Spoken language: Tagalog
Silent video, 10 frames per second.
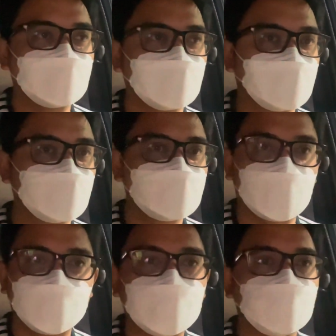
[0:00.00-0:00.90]
or
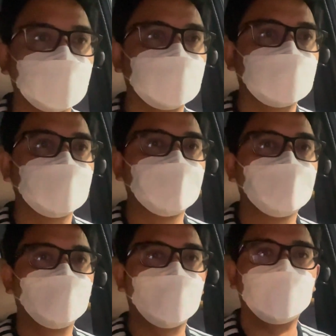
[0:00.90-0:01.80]
something.
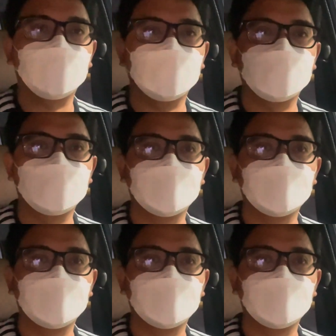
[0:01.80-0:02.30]
Pero,